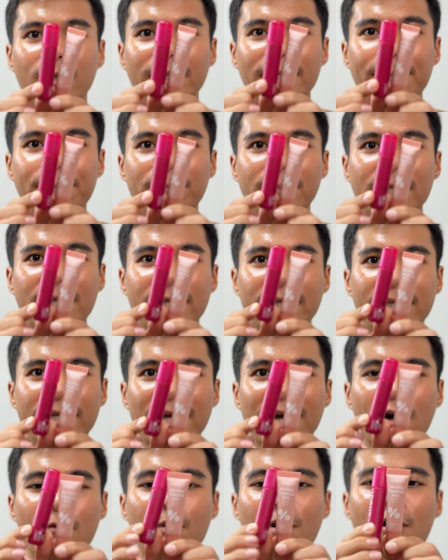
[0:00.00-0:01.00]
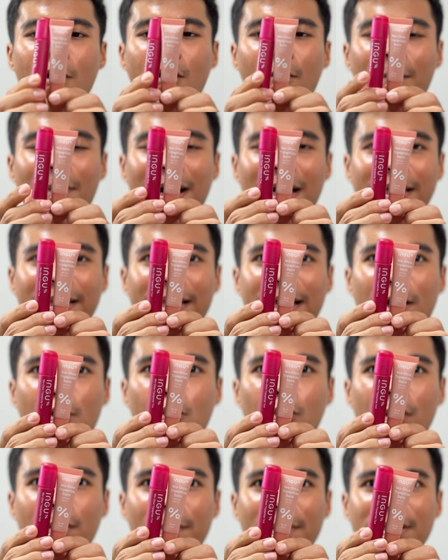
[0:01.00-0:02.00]
ลิปทินที่เขาเพิ่งออกมาได้ก
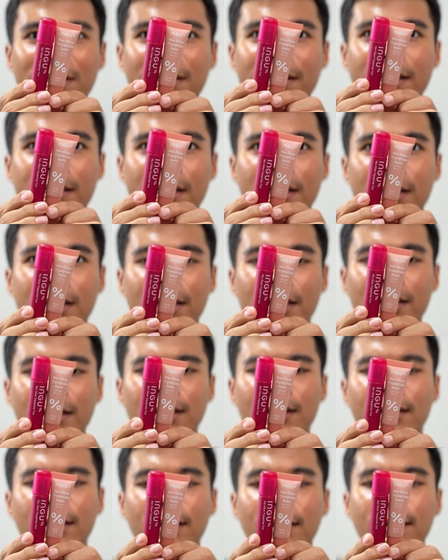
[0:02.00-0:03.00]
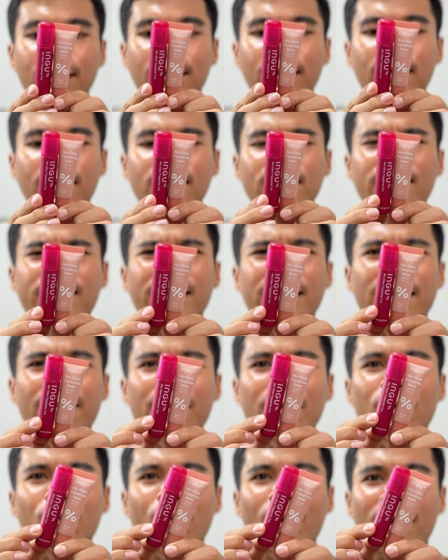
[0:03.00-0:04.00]
ดเป็นสีอะไร
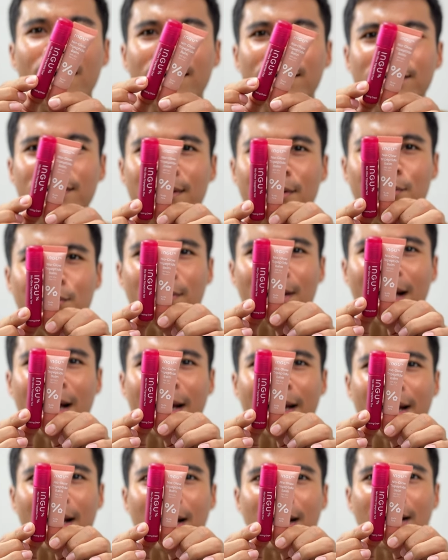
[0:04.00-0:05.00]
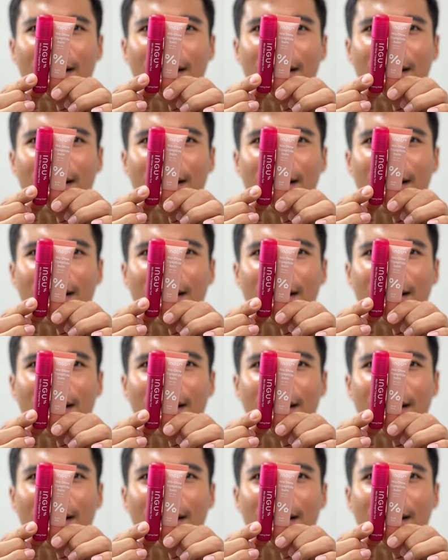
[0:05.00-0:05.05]
ไม่รู้อะสีสุดท้ายอะ